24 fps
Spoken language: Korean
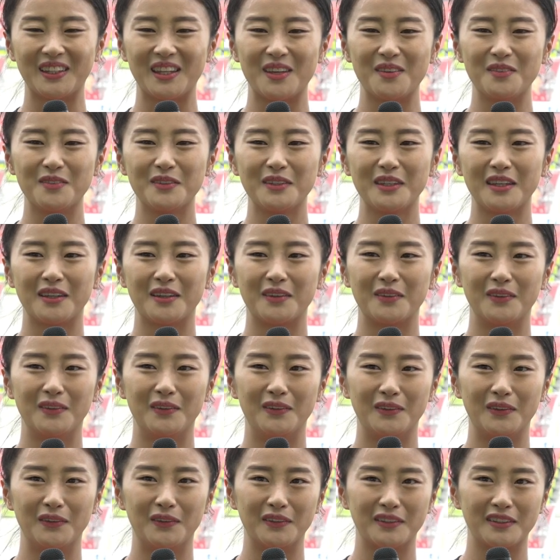
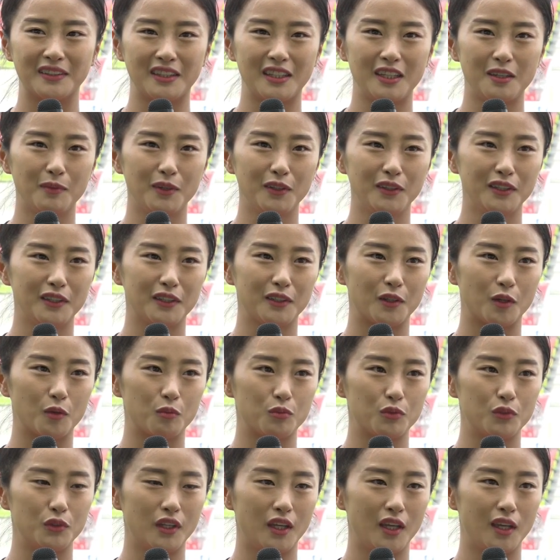때문이고 그 팀원들
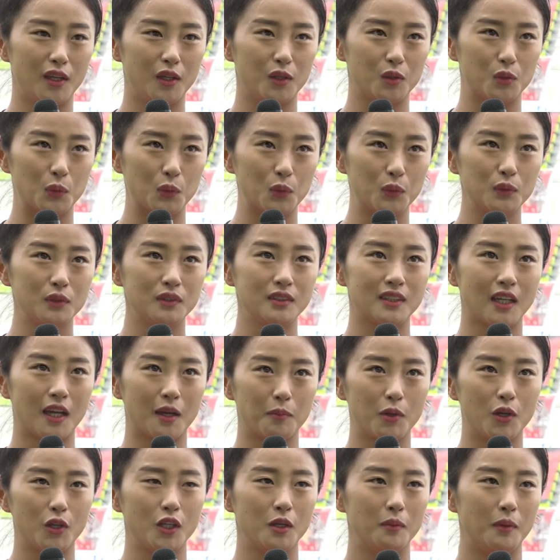덕분에 좋은
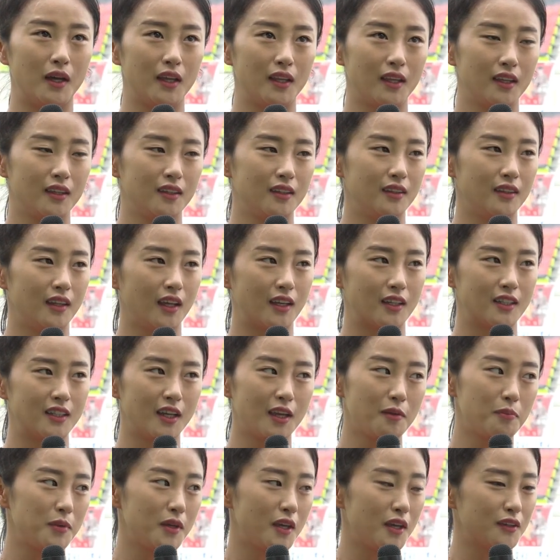장면이 많았는데
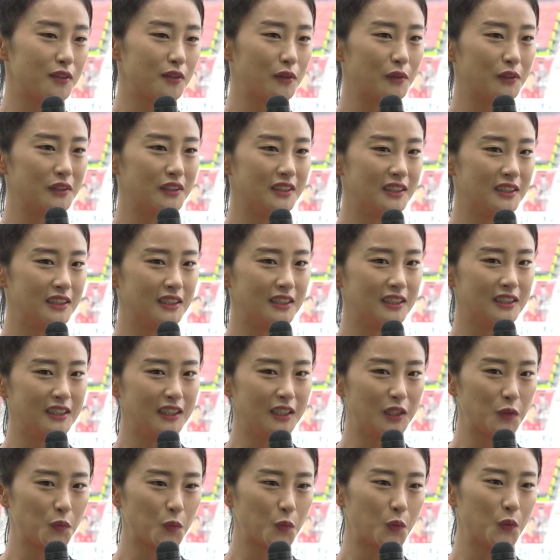그에 비해서는
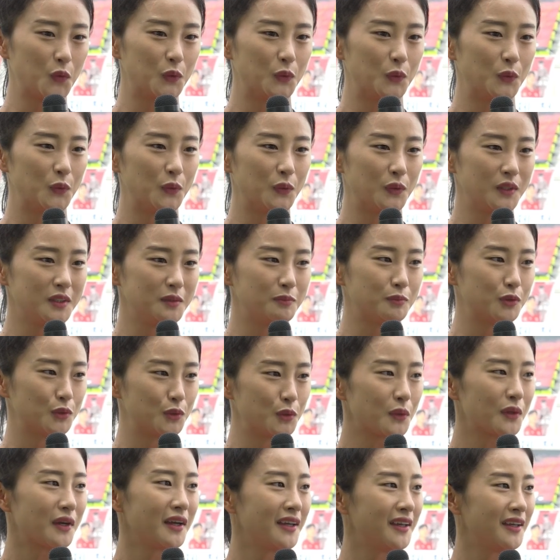7골은
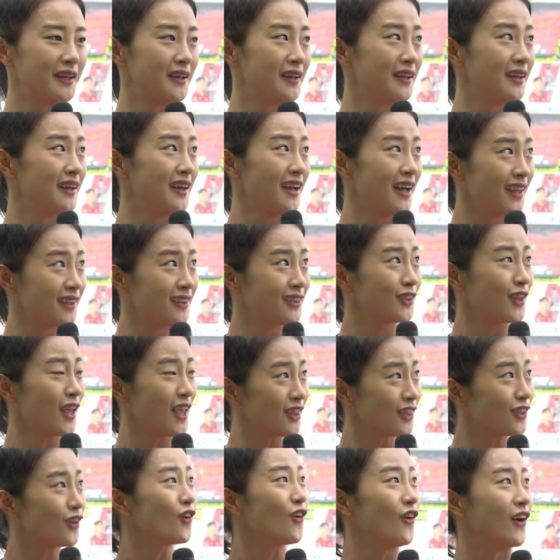
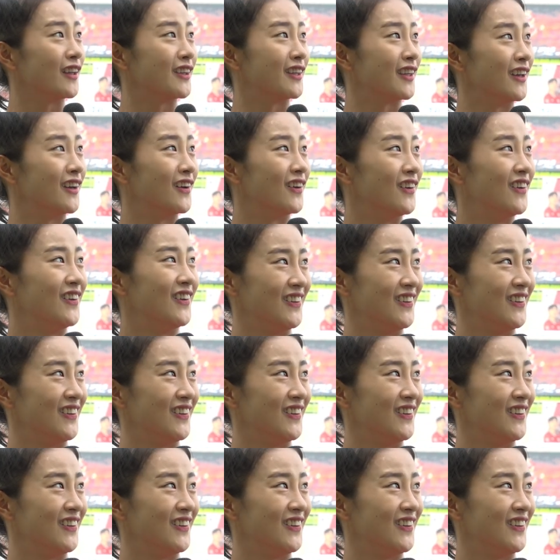부족했던 것 같아요.